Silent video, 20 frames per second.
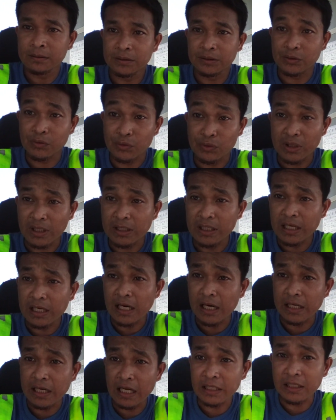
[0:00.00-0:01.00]
so tignan na
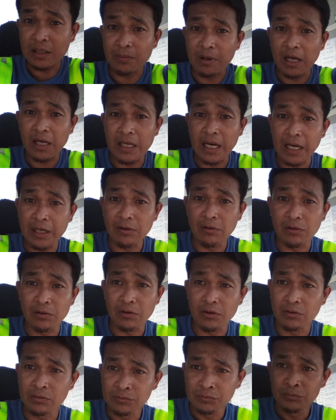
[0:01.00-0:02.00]
lang natin mga ka-idol no
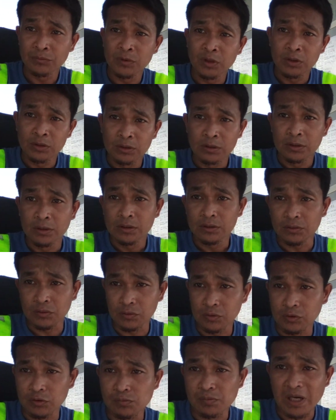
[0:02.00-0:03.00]

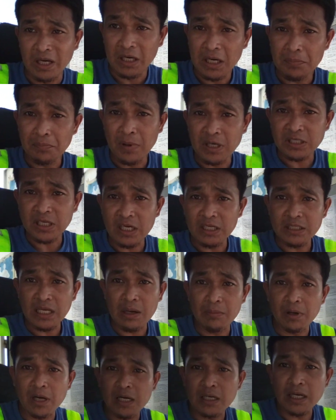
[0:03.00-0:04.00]
so mahirap magsalita
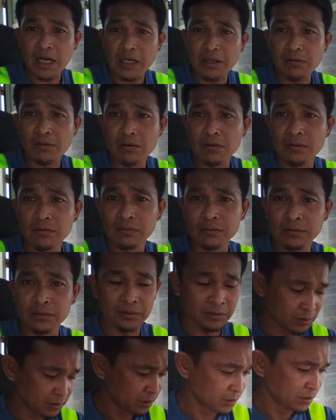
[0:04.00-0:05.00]
mga ka-idol
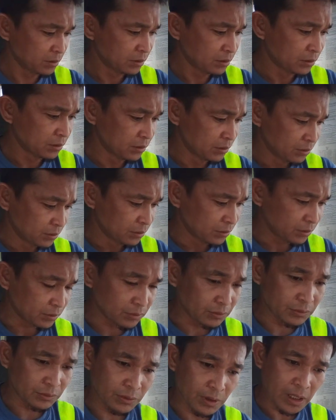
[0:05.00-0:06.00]

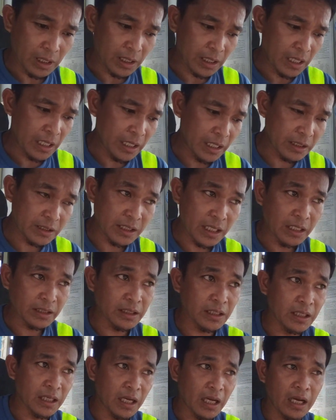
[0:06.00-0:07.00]
so alang-alang sa
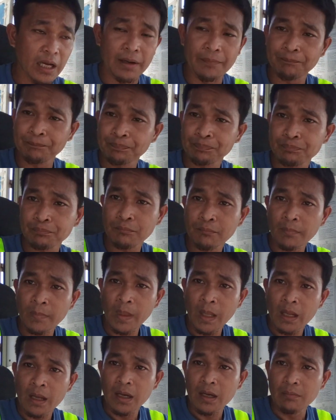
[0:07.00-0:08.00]
ating uh,
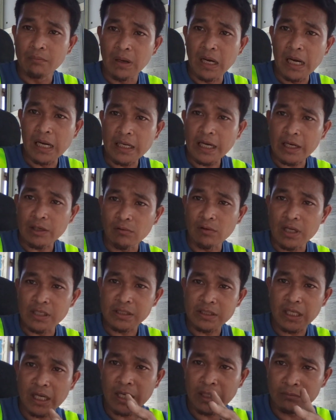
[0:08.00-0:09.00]
mga ka-idolan
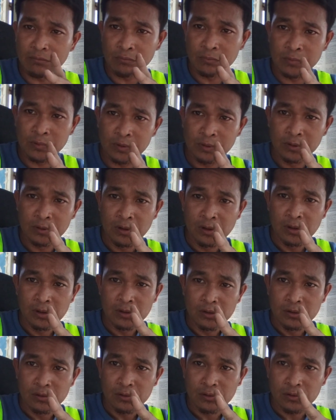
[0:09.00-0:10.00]
dyan
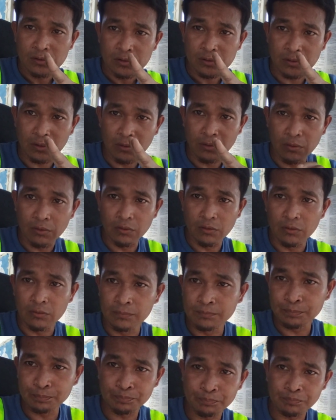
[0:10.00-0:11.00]
so
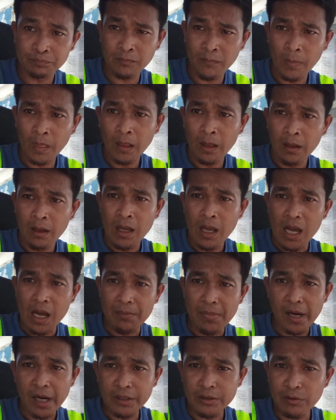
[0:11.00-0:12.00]

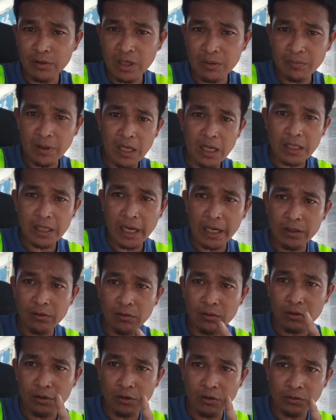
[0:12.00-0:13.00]
bangan nyo rin mga ka-idol
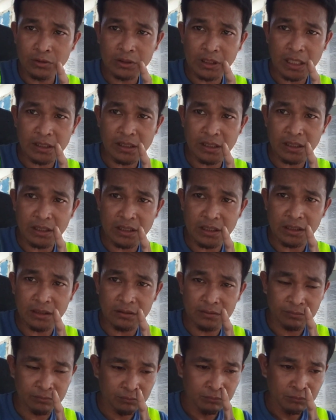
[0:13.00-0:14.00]
no sa ating
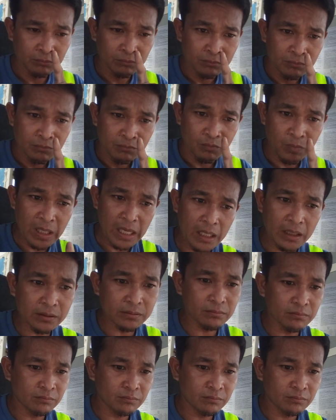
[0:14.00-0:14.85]
vlog